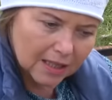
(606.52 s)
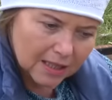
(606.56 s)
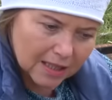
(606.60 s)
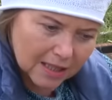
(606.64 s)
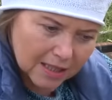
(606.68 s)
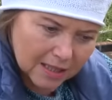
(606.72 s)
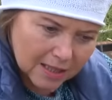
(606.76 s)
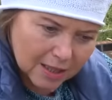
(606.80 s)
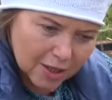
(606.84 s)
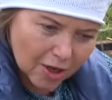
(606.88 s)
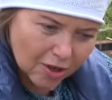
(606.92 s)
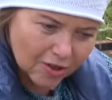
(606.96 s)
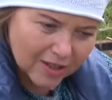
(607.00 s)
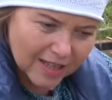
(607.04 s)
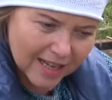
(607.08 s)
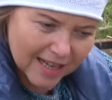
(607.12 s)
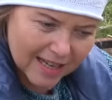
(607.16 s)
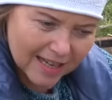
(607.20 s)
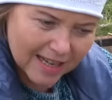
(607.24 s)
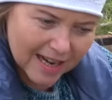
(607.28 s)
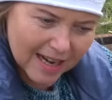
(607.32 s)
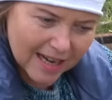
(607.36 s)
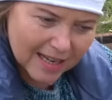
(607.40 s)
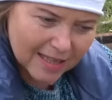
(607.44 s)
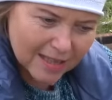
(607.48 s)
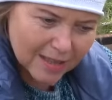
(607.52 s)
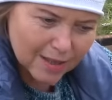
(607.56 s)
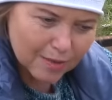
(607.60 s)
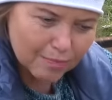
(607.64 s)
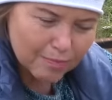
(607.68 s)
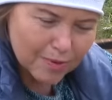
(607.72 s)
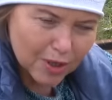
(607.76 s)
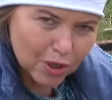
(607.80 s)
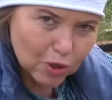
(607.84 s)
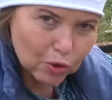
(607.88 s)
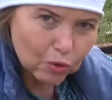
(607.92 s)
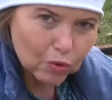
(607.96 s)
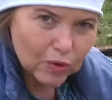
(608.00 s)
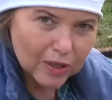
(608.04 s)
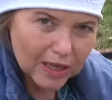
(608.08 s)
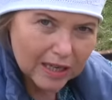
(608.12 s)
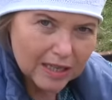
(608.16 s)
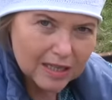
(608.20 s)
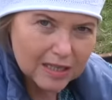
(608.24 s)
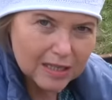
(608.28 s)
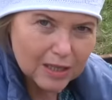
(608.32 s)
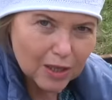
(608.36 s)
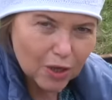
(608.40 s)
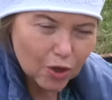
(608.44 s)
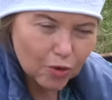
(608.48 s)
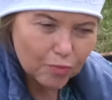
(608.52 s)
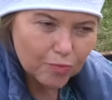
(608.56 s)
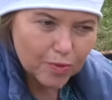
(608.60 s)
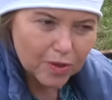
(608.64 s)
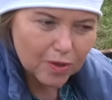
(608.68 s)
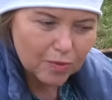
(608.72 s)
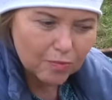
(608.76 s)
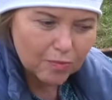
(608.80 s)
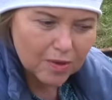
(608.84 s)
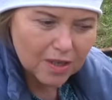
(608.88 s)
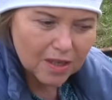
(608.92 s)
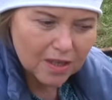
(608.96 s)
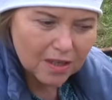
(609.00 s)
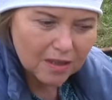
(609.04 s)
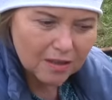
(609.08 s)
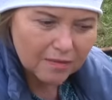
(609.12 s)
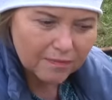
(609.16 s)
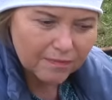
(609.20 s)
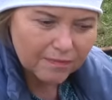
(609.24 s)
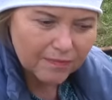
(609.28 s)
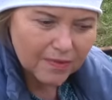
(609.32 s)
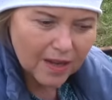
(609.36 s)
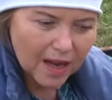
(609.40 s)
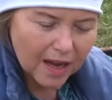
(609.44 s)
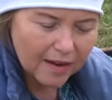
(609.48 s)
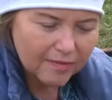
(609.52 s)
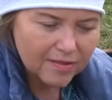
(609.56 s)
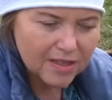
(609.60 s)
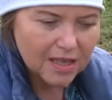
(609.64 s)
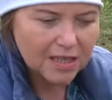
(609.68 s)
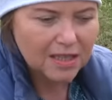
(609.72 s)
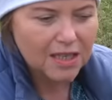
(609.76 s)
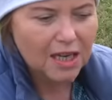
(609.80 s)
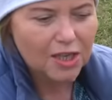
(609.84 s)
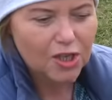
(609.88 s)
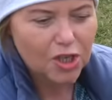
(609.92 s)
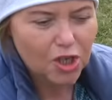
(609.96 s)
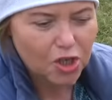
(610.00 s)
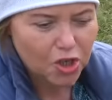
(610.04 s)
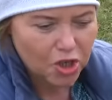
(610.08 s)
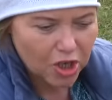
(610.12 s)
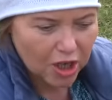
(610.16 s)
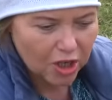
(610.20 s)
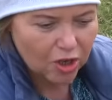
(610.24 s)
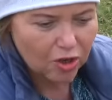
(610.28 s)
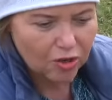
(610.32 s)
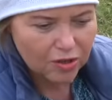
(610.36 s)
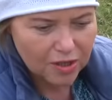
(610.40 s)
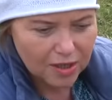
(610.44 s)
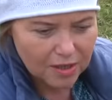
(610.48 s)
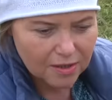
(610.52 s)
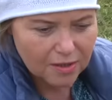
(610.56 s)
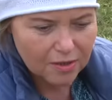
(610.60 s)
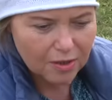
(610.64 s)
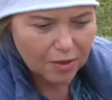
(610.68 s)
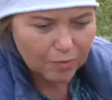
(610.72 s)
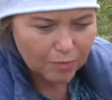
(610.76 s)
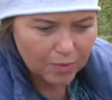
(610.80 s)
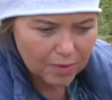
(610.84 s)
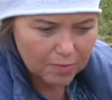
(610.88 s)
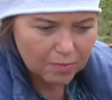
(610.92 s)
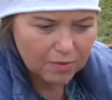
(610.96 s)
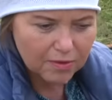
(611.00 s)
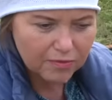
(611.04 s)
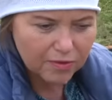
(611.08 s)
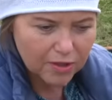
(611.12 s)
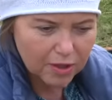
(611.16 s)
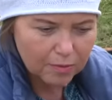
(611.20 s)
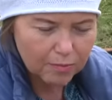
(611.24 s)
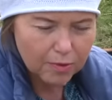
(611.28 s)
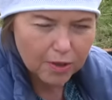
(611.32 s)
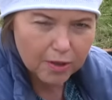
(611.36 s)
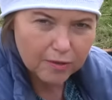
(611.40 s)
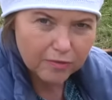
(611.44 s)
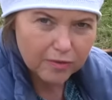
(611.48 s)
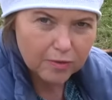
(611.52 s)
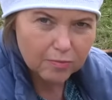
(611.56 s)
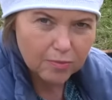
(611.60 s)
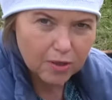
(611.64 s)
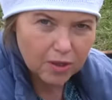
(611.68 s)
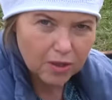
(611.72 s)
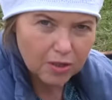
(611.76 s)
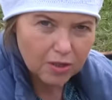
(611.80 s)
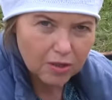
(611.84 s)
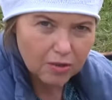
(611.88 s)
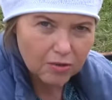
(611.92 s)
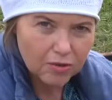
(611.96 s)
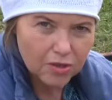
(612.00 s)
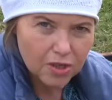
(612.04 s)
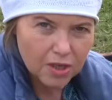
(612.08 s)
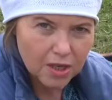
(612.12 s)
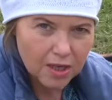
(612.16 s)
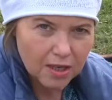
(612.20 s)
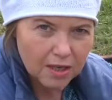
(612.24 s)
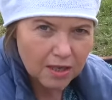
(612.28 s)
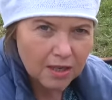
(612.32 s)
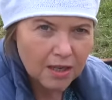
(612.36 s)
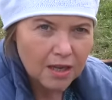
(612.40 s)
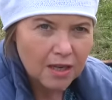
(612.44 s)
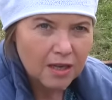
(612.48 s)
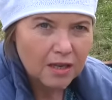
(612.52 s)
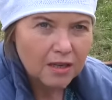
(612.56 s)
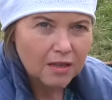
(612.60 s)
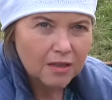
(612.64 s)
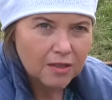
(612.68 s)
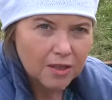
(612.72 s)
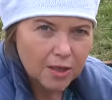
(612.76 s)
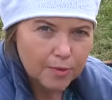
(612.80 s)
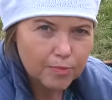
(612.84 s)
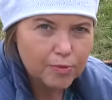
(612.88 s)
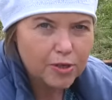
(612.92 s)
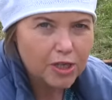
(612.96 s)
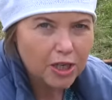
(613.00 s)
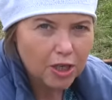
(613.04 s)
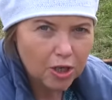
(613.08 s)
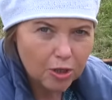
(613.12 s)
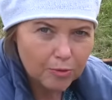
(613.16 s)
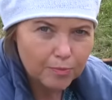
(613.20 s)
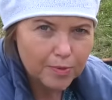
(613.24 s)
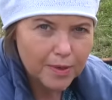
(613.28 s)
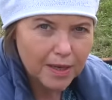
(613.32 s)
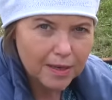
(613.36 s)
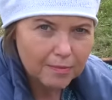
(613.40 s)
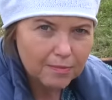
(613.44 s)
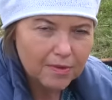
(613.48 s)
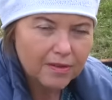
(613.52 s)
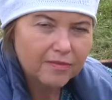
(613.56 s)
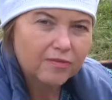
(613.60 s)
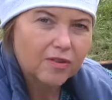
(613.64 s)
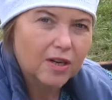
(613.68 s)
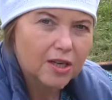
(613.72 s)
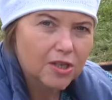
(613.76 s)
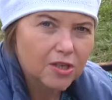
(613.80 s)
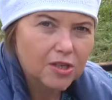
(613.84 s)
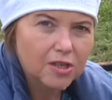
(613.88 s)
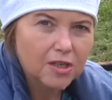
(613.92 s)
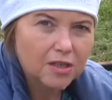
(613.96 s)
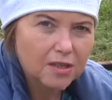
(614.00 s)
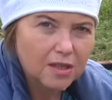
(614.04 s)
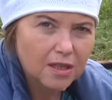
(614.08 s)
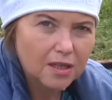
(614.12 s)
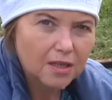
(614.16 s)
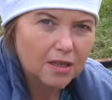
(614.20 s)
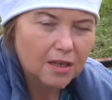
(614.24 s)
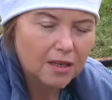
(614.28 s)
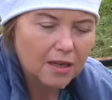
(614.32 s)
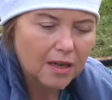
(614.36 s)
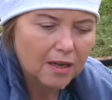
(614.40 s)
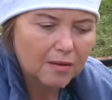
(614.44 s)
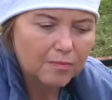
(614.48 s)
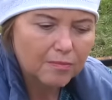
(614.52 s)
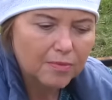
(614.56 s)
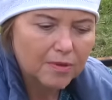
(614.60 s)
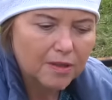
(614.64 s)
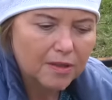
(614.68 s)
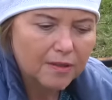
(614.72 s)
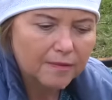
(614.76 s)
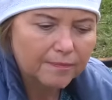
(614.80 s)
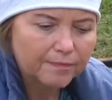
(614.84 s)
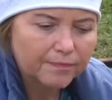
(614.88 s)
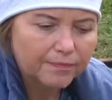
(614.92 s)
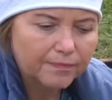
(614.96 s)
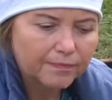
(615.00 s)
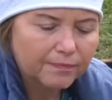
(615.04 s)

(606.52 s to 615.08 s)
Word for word: I co teraz my tutaj zrobimy, a w zasadzie czego nie zrobimy w tym nowym ogrodzie? Nie przekopiemy właśnie tej gleby.